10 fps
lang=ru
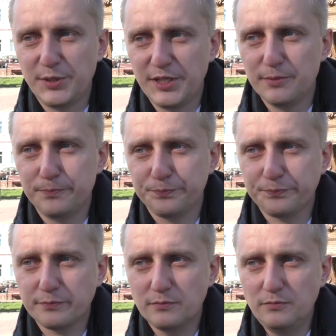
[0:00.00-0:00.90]
при
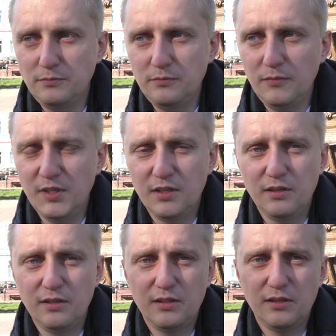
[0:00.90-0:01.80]

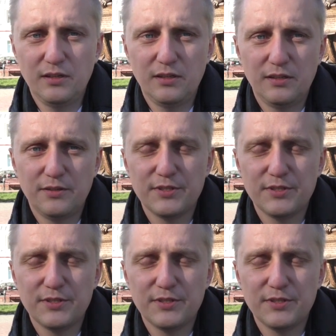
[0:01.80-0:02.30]
э,